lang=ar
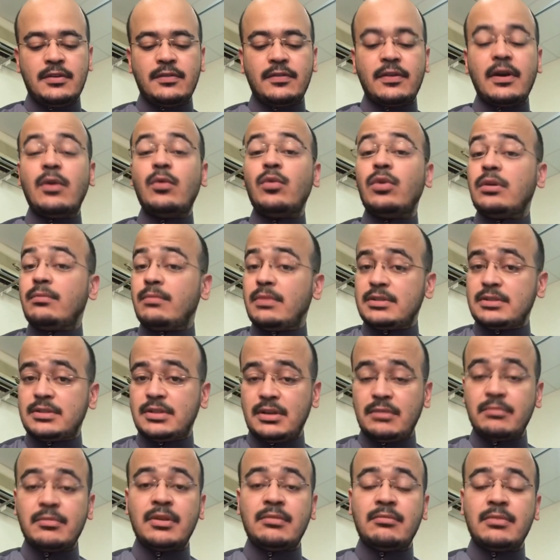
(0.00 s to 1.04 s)
فأول
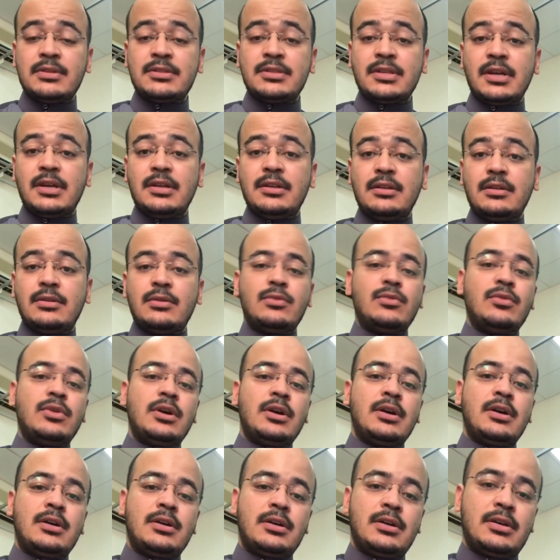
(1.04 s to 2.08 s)
مصدر من المصادر
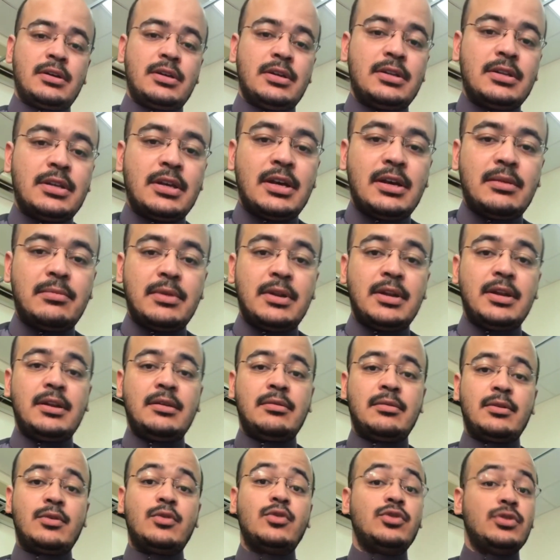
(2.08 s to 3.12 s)
هو كتاب
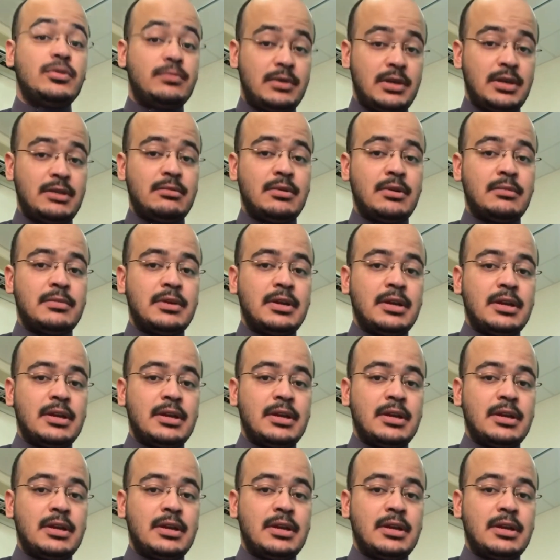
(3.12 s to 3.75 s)
كتب الإمام